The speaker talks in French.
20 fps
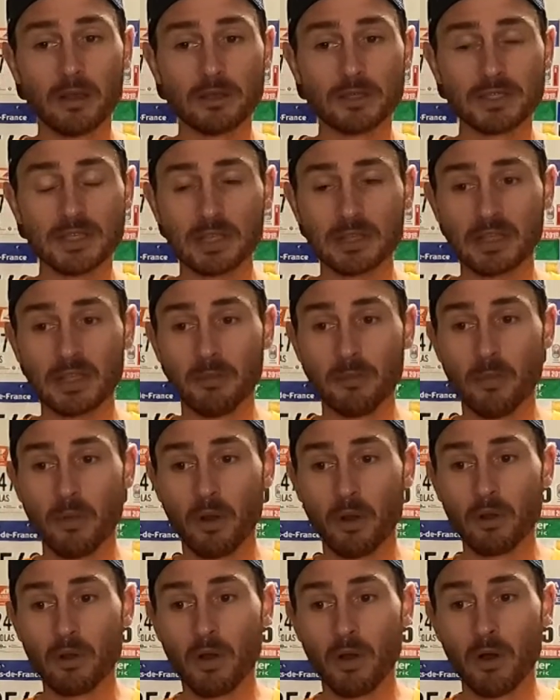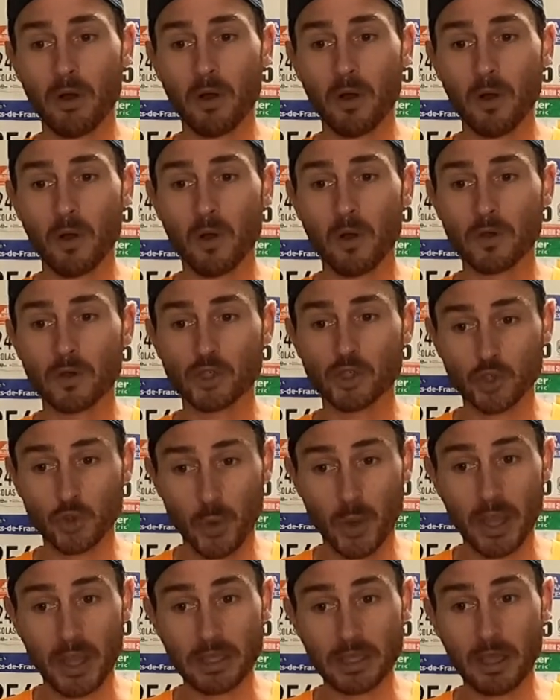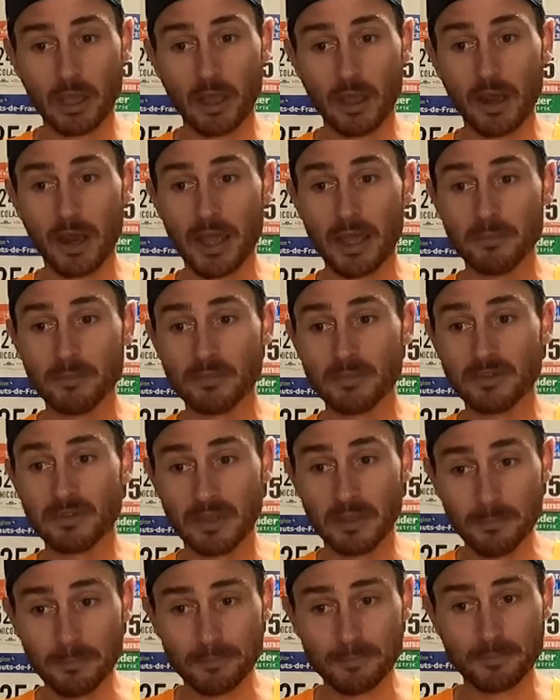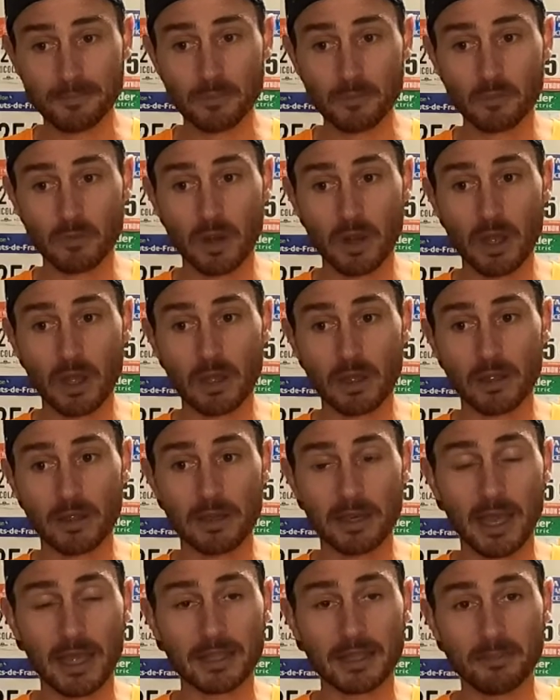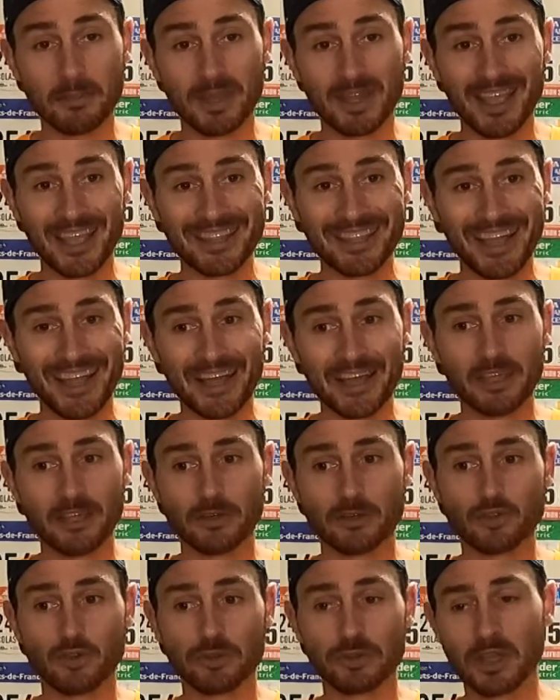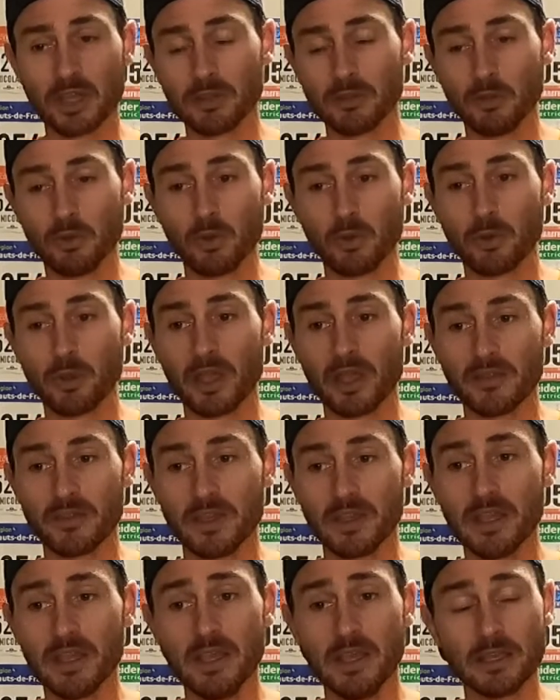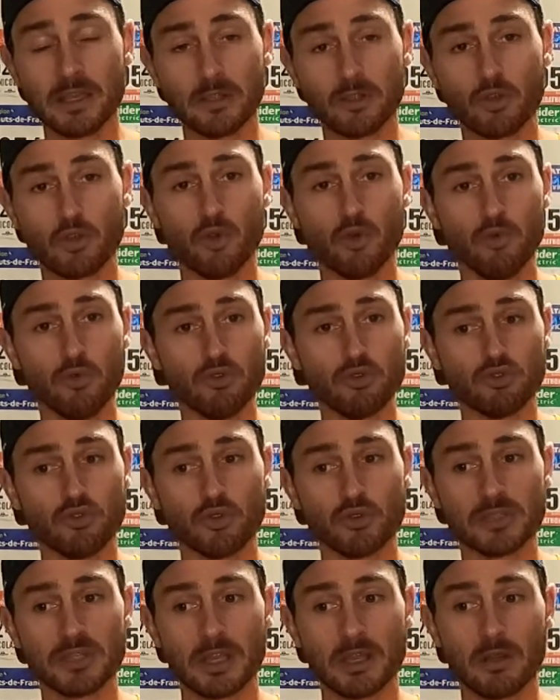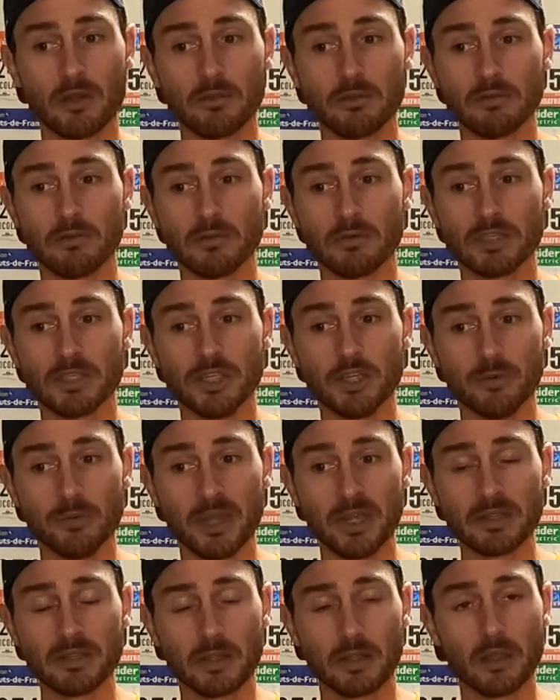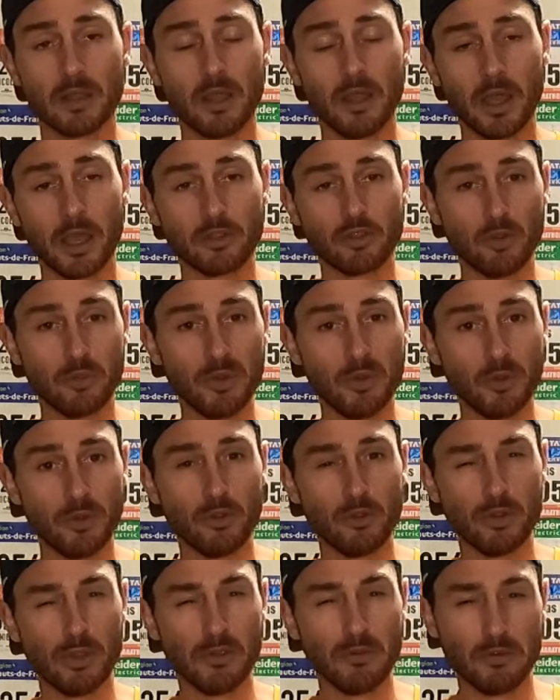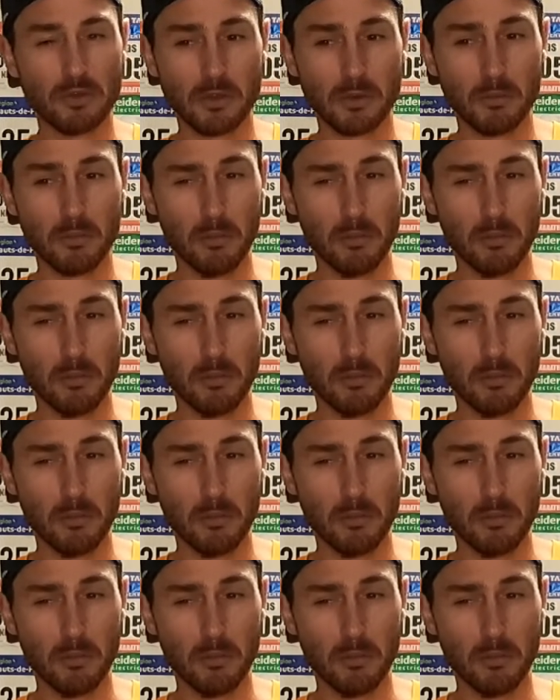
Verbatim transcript: certainement qu'en juin, il y aura l'AMT, voilà, l'Arden Mega je suis en train de regarder, qui est une course de 50 km avec 2008 de, D,